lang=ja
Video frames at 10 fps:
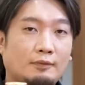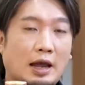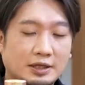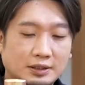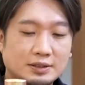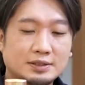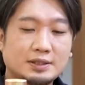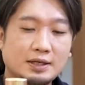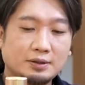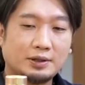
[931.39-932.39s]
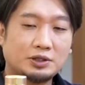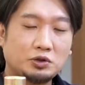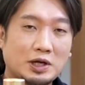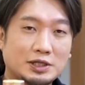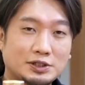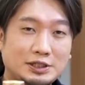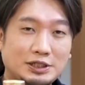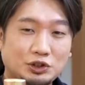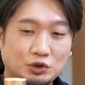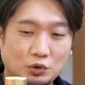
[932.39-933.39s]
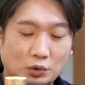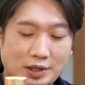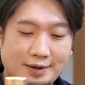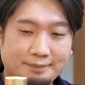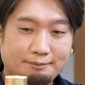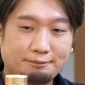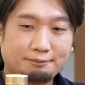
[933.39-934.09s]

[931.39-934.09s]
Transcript: はい、最後はデュアーズ25年。